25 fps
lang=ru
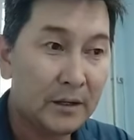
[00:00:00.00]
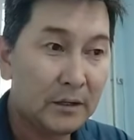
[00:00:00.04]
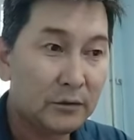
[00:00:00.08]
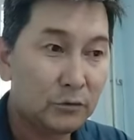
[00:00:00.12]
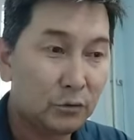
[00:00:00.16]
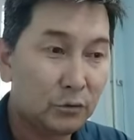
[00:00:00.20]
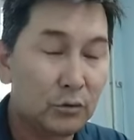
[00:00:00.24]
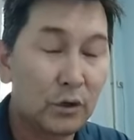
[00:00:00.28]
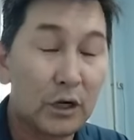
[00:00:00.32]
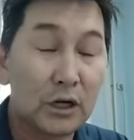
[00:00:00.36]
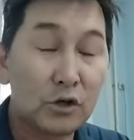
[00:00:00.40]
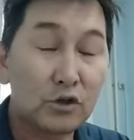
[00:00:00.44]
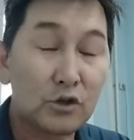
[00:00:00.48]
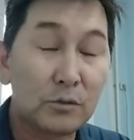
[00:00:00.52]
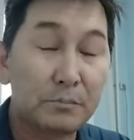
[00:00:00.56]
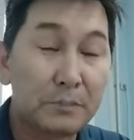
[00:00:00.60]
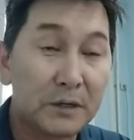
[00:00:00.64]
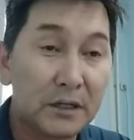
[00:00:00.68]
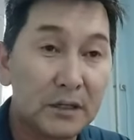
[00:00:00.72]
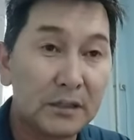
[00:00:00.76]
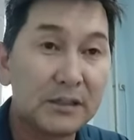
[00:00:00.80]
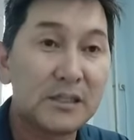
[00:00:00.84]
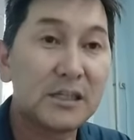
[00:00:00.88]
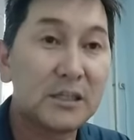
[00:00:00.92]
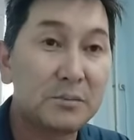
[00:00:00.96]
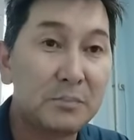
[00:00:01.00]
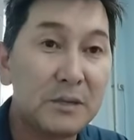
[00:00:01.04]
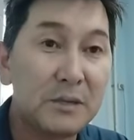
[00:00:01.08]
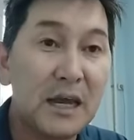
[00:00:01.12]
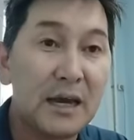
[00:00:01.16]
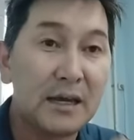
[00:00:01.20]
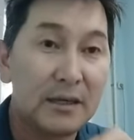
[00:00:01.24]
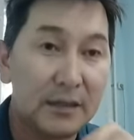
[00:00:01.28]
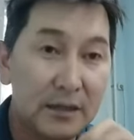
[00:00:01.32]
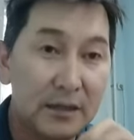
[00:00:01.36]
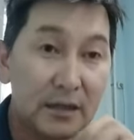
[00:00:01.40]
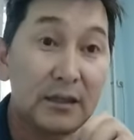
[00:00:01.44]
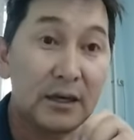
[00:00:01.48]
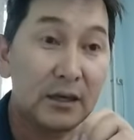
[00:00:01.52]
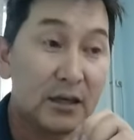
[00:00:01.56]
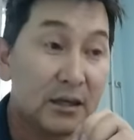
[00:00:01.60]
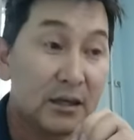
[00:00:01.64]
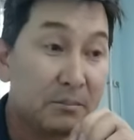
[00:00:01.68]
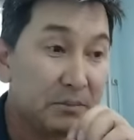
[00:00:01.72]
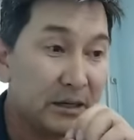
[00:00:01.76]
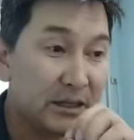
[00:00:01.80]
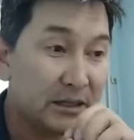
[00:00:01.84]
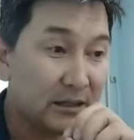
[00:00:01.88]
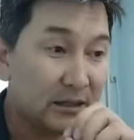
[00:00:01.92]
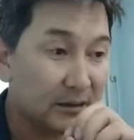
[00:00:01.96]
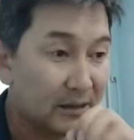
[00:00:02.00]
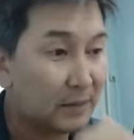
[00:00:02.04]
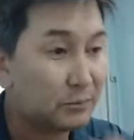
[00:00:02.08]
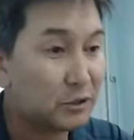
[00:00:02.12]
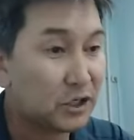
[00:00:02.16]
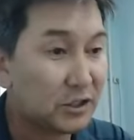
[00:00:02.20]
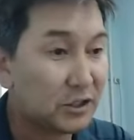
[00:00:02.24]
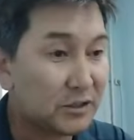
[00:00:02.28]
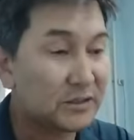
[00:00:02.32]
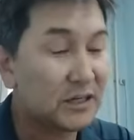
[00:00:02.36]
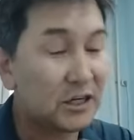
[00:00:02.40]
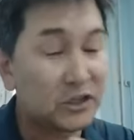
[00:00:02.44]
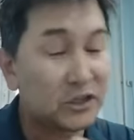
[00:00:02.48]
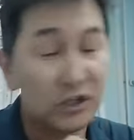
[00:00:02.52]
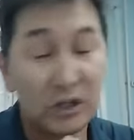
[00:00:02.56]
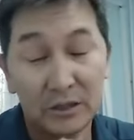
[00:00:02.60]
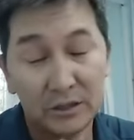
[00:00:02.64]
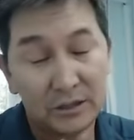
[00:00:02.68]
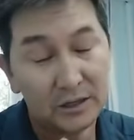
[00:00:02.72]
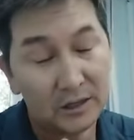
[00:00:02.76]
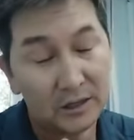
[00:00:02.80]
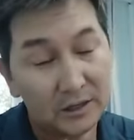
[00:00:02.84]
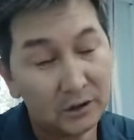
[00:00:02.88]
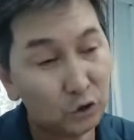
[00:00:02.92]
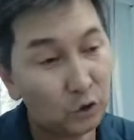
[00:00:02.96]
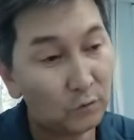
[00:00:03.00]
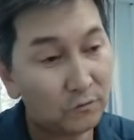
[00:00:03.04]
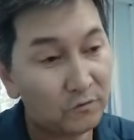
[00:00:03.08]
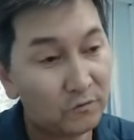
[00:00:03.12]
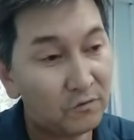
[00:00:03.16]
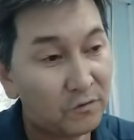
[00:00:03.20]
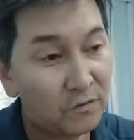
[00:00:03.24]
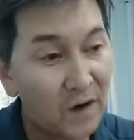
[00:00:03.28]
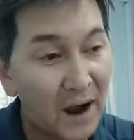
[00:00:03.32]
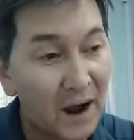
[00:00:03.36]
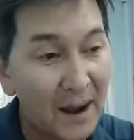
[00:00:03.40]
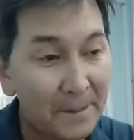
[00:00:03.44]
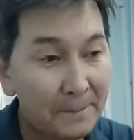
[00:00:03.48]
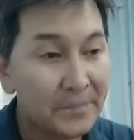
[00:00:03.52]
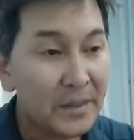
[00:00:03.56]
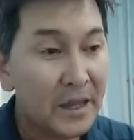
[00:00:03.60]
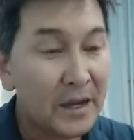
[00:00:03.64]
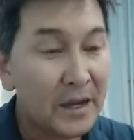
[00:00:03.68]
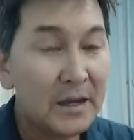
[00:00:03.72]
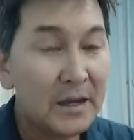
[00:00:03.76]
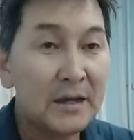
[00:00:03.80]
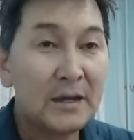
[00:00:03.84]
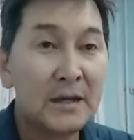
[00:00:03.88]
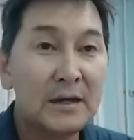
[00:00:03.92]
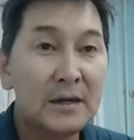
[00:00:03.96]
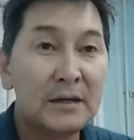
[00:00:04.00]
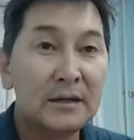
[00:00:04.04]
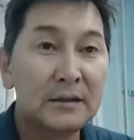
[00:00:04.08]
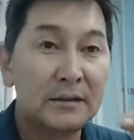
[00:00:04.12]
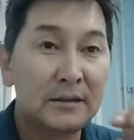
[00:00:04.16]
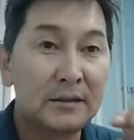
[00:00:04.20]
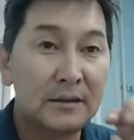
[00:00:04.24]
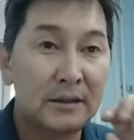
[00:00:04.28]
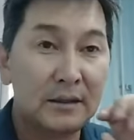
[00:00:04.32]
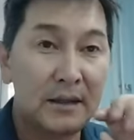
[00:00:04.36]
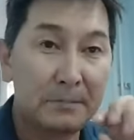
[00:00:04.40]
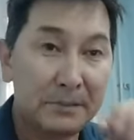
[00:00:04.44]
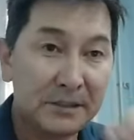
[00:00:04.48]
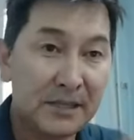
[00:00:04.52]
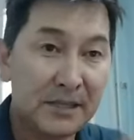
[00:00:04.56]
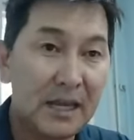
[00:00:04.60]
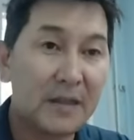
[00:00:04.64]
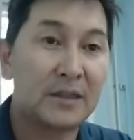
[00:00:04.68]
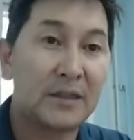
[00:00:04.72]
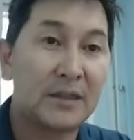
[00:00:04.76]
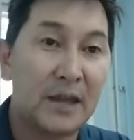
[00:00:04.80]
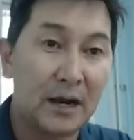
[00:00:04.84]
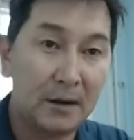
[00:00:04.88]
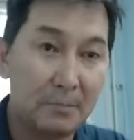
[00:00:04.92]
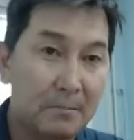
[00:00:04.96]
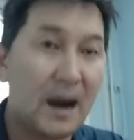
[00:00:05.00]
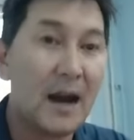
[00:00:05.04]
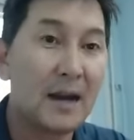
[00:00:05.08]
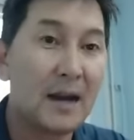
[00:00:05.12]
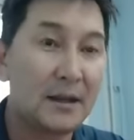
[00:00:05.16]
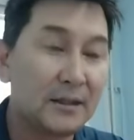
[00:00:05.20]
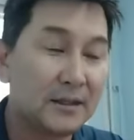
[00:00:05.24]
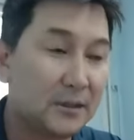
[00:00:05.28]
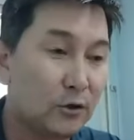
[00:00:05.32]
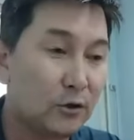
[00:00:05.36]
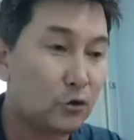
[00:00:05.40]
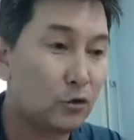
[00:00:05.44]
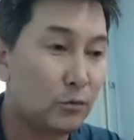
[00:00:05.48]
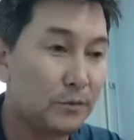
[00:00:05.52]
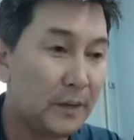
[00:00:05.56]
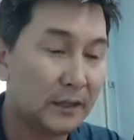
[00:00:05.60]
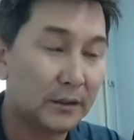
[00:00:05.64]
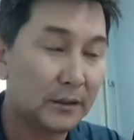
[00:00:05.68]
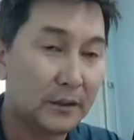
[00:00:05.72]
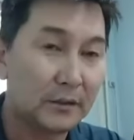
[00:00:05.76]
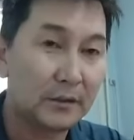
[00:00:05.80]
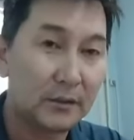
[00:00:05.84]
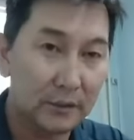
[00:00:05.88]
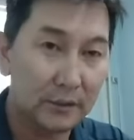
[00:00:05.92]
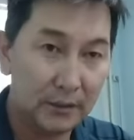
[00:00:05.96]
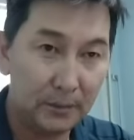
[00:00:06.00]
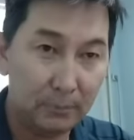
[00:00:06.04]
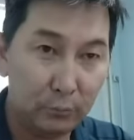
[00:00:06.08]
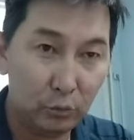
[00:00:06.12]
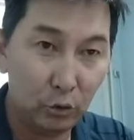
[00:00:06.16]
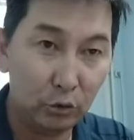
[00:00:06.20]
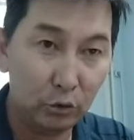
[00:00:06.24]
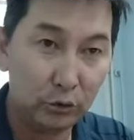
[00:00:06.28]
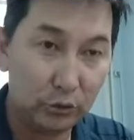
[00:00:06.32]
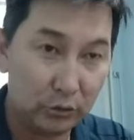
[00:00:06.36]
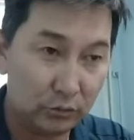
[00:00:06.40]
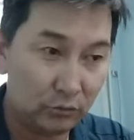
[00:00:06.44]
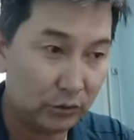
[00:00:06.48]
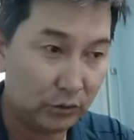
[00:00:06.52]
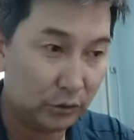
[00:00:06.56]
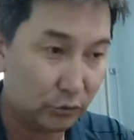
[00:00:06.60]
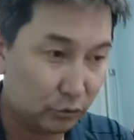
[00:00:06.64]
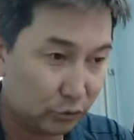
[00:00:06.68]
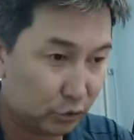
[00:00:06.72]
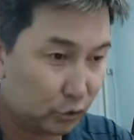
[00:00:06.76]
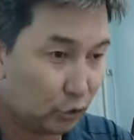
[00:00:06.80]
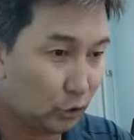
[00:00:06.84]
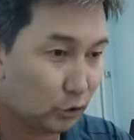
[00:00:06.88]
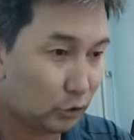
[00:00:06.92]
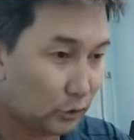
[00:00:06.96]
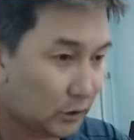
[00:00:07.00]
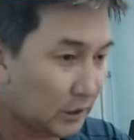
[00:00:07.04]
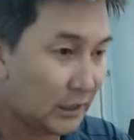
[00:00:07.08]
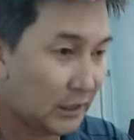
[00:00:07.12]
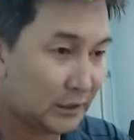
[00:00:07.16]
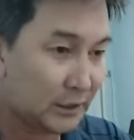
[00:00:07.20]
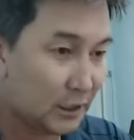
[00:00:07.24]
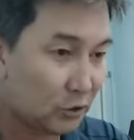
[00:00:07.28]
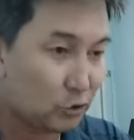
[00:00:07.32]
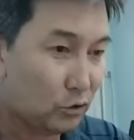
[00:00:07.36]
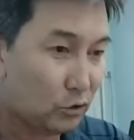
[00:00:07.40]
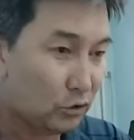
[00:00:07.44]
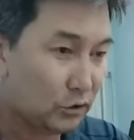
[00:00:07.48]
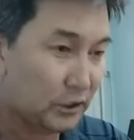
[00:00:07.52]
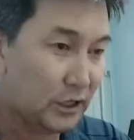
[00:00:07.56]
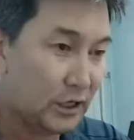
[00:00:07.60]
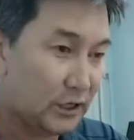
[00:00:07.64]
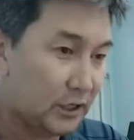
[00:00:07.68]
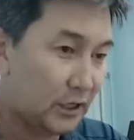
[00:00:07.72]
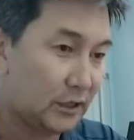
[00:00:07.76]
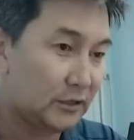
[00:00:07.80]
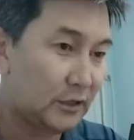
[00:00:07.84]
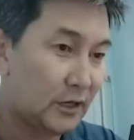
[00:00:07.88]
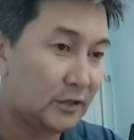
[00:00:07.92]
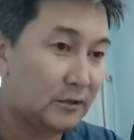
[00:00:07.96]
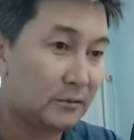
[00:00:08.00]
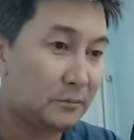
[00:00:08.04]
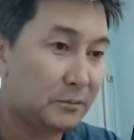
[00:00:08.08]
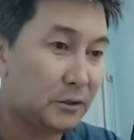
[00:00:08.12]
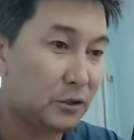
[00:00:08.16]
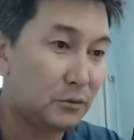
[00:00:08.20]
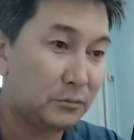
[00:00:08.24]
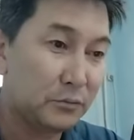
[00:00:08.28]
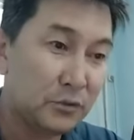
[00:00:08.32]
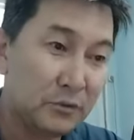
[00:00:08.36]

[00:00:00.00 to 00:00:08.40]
Ну хорошо, пригласите меня. Я так и быть. На общественных началах я готов вам написать нормальный документ, где будут вот все для народа и так далее и тому подобное.